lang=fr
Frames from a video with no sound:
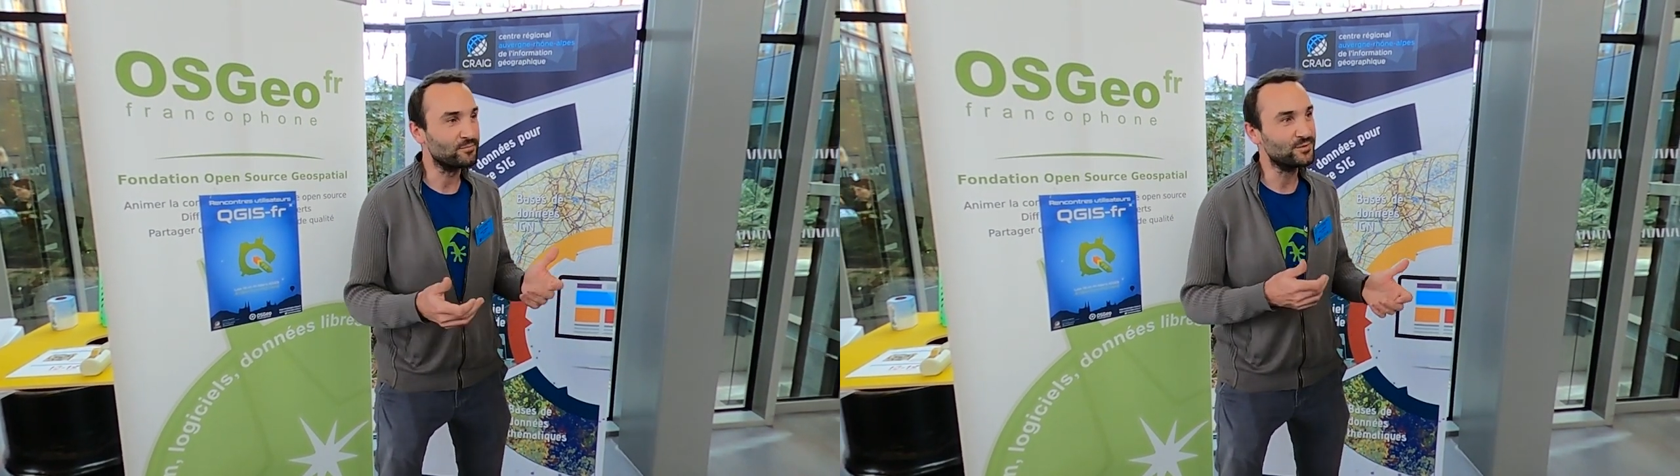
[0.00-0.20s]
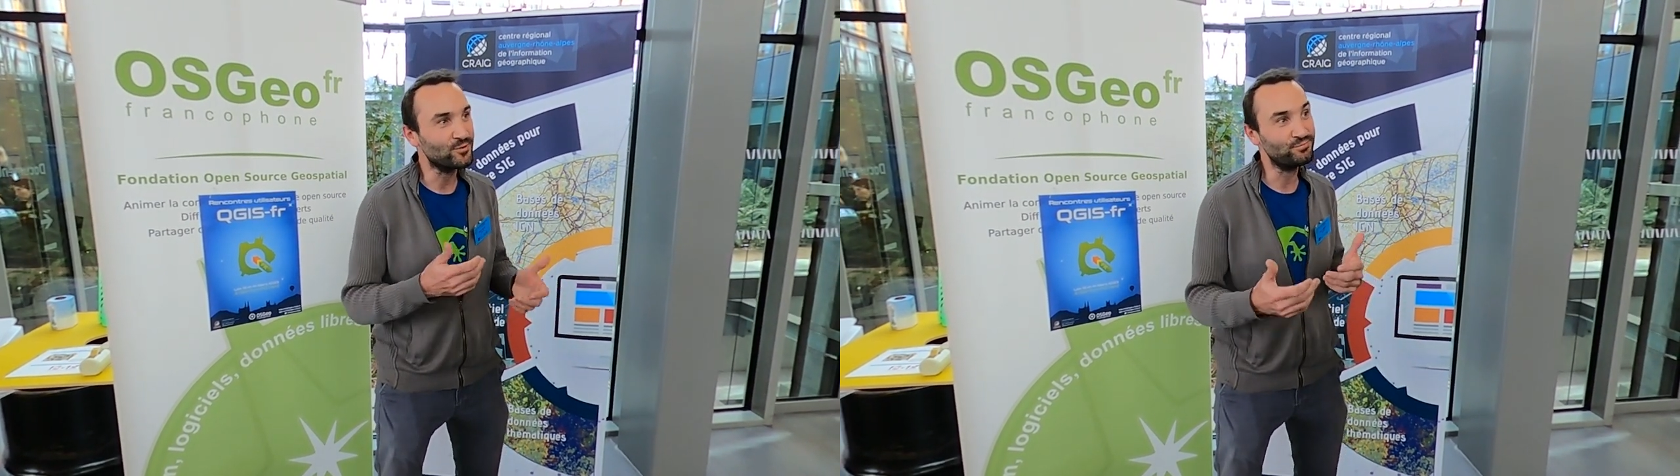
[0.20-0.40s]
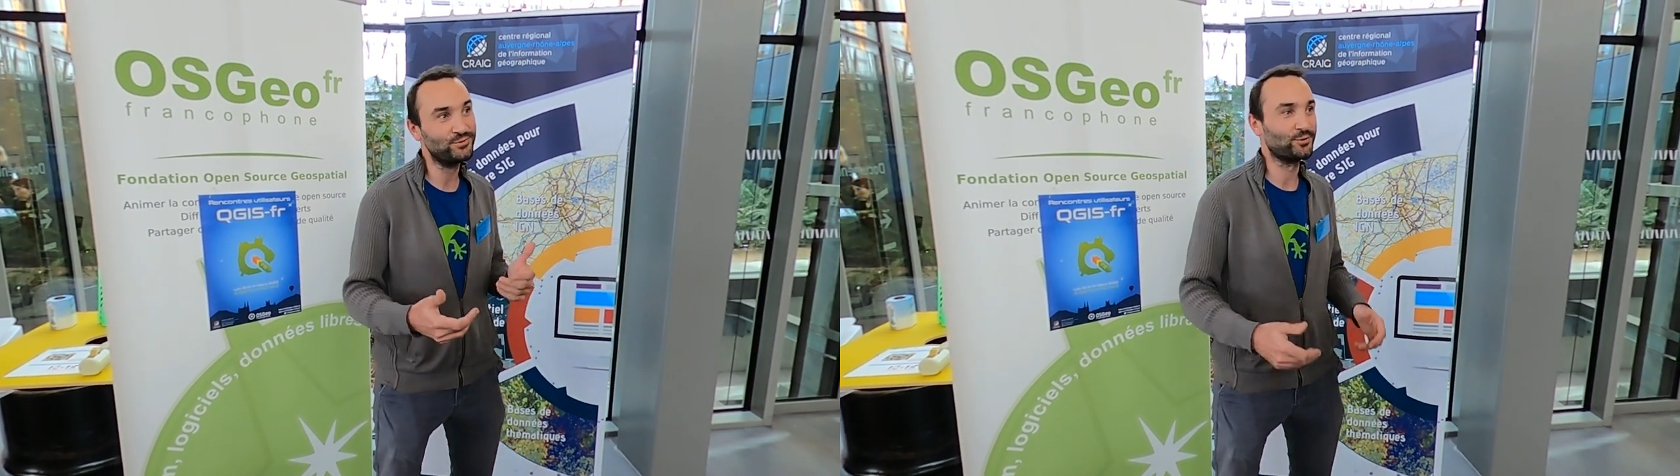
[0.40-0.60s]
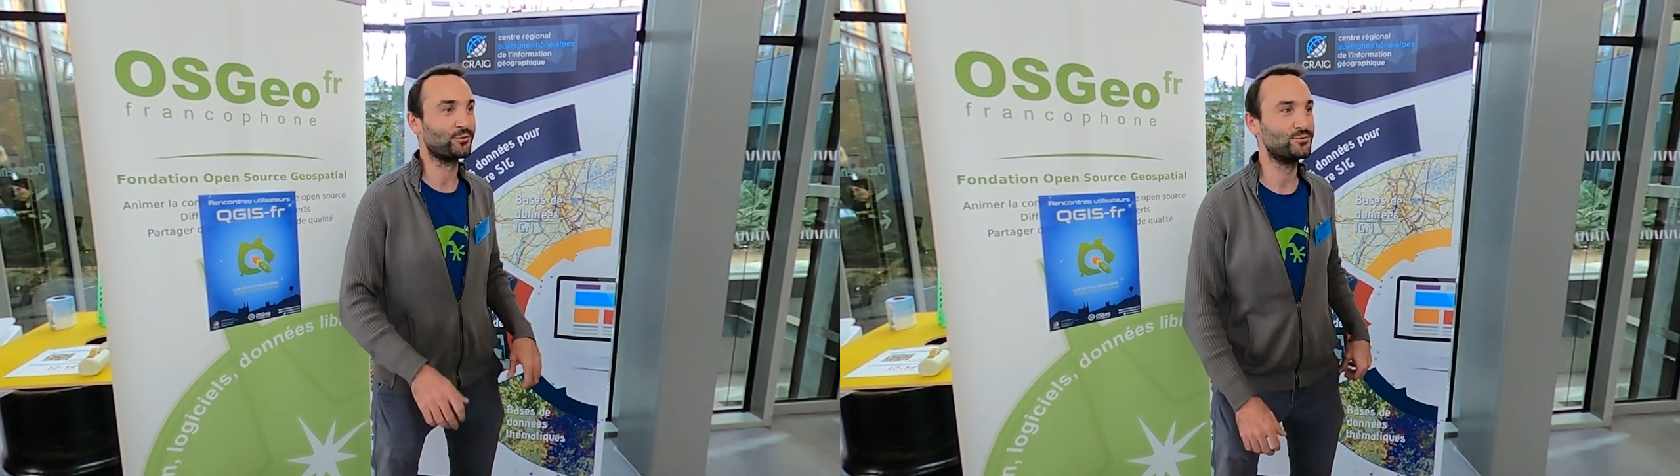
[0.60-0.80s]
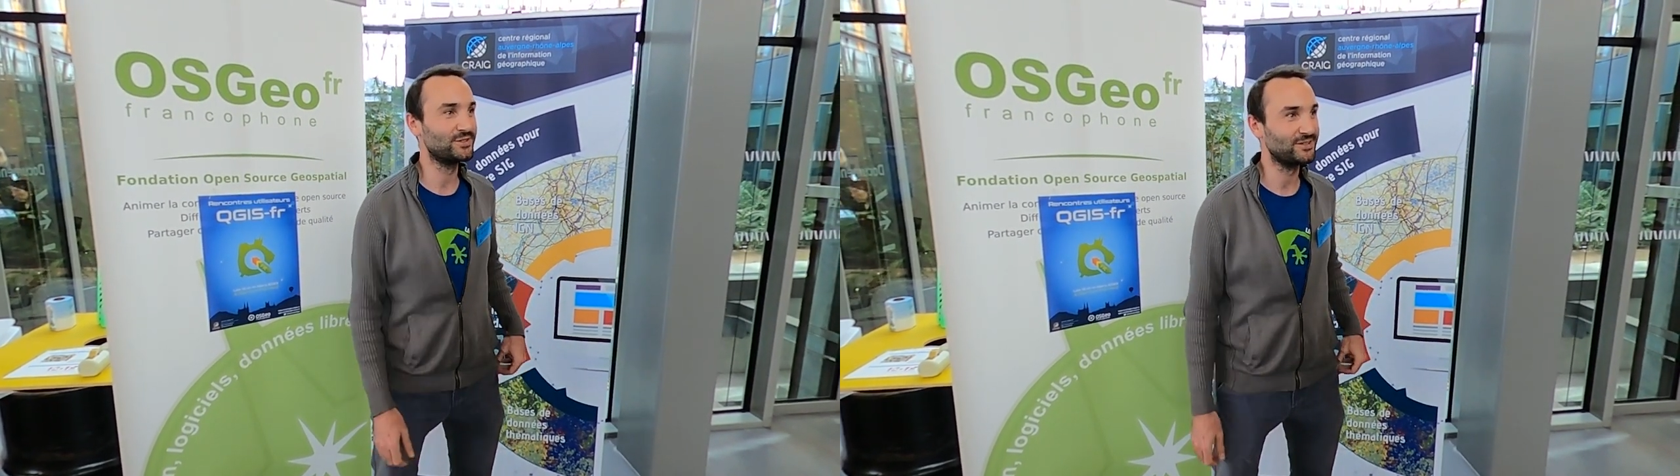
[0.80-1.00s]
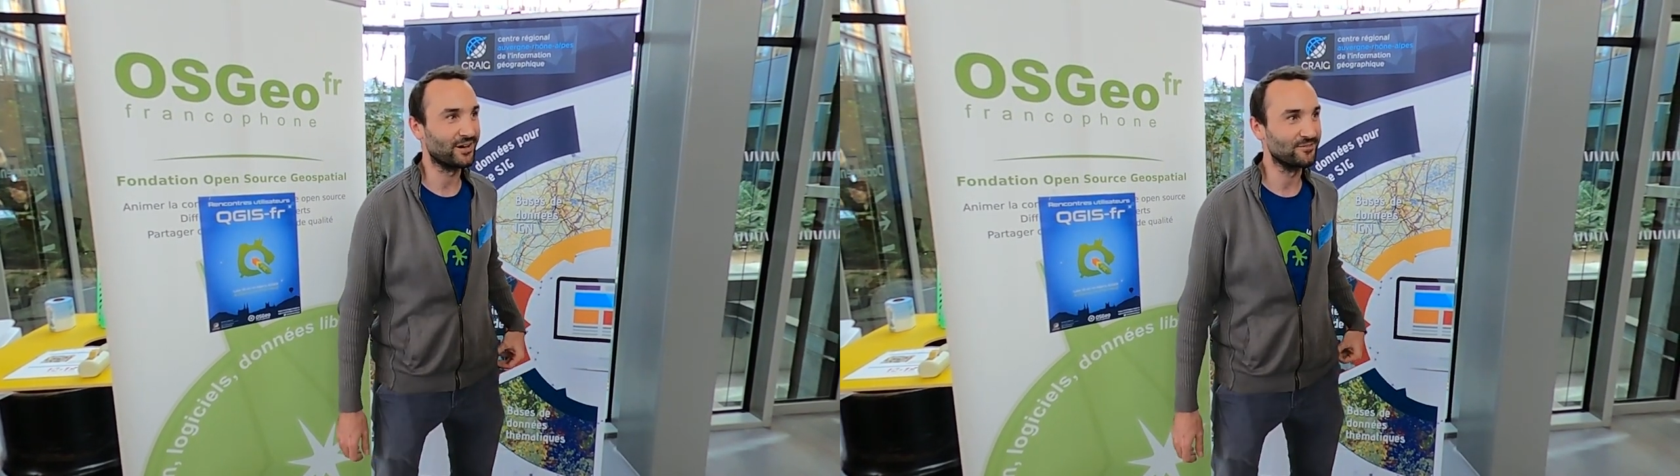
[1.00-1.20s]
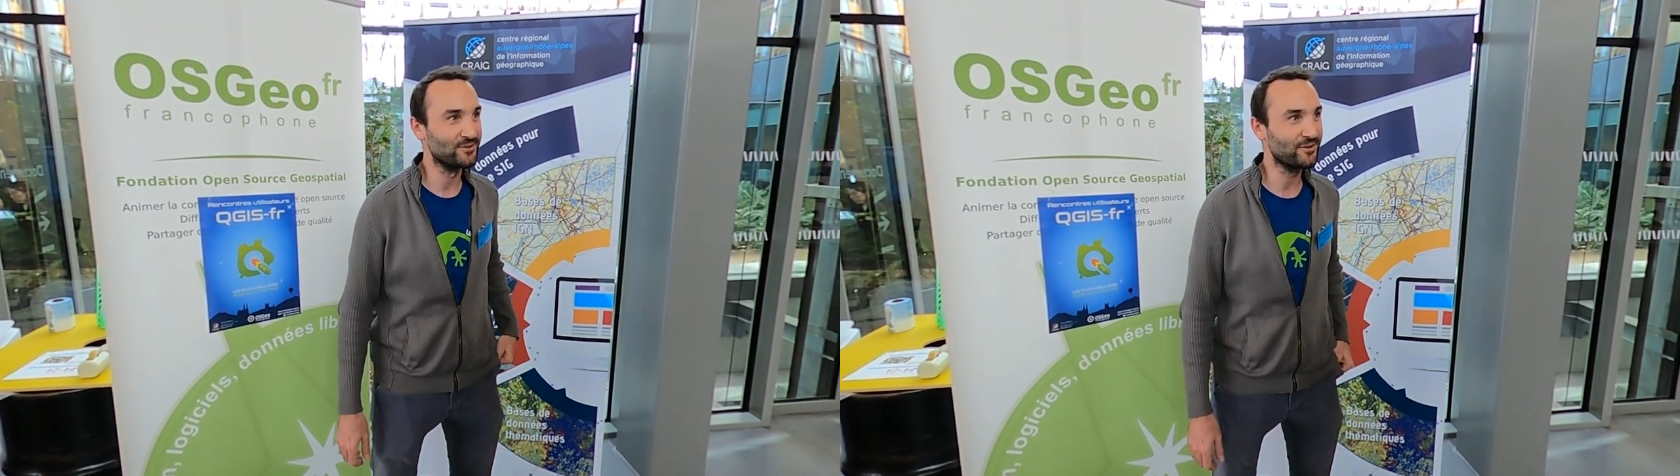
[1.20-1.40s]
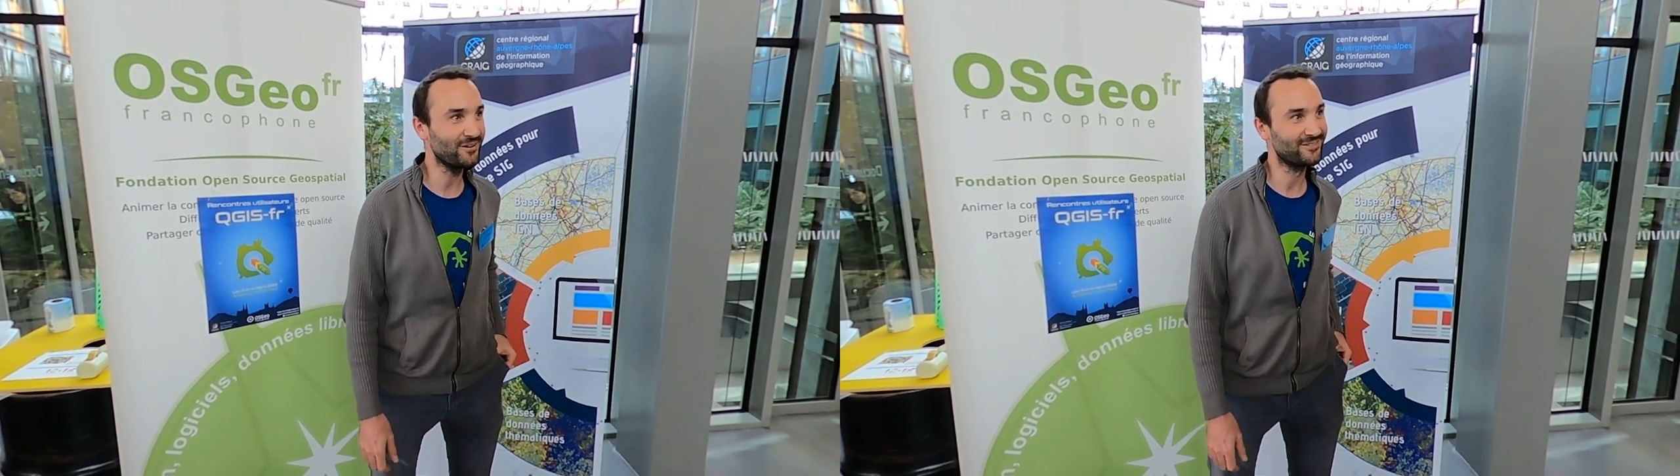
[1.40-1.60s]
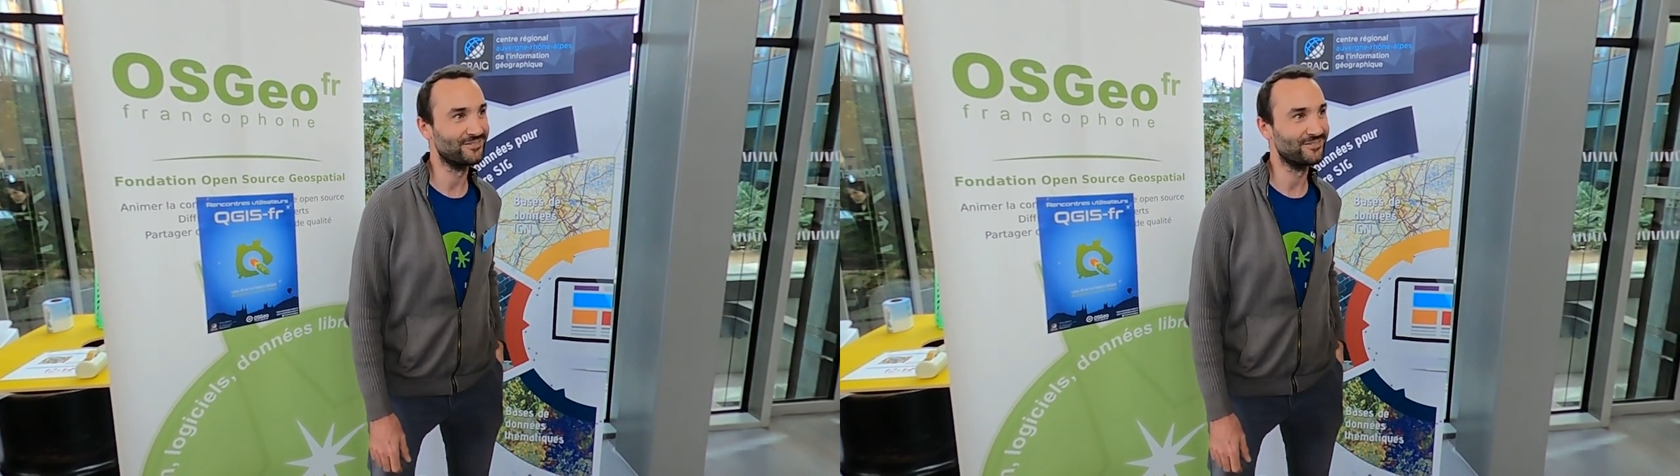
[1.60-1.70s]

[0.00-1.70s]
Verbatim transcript: un petit peu plus sur QG Server.